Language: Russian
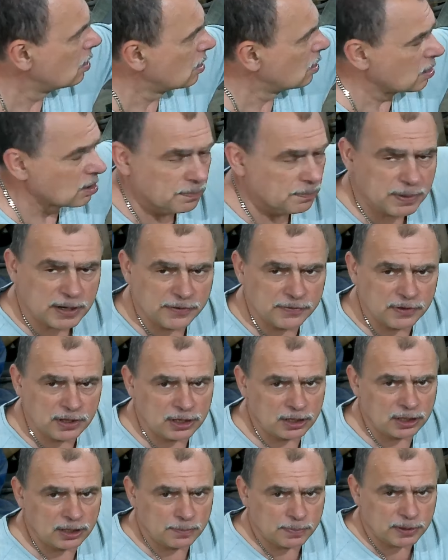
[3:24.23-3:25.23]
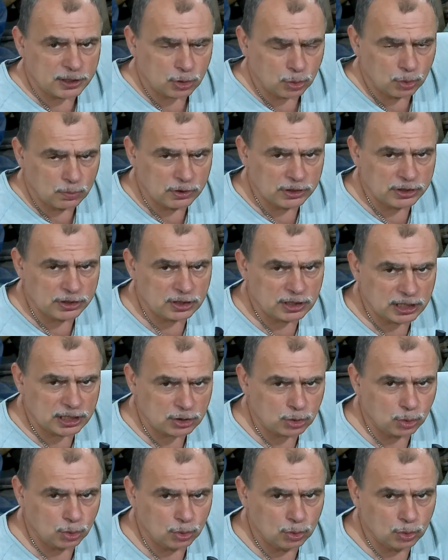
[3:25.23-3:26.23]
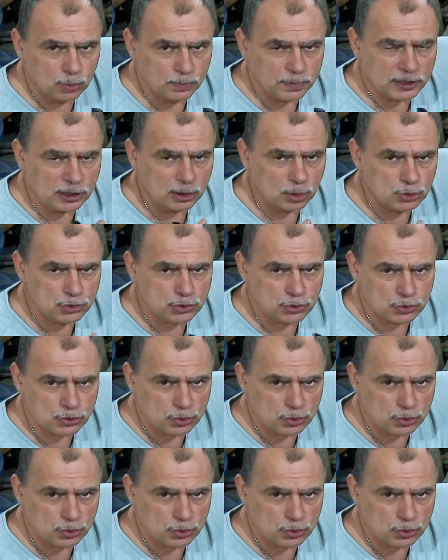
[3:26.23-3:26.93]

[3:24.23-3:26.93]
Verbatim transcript: э, проверили потом эту картонную подложку,